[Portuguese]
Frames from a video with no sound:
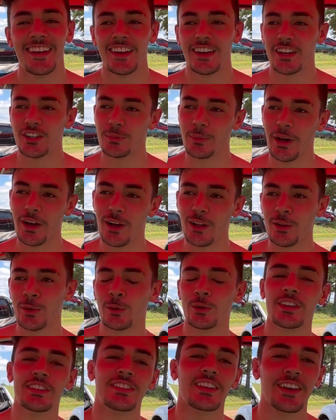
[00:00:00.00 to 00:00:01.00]
O Ismael
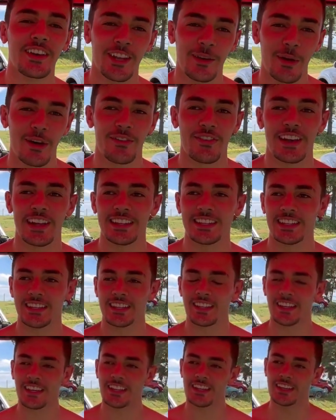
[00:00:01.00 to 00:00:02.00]
saiu na minha frente. Vem
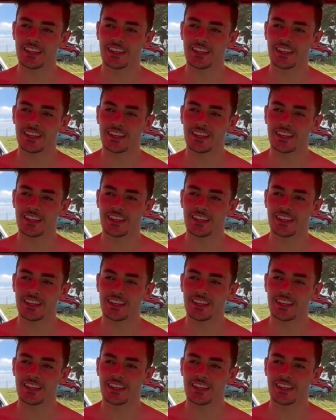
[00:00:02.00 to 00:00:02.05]
mais pro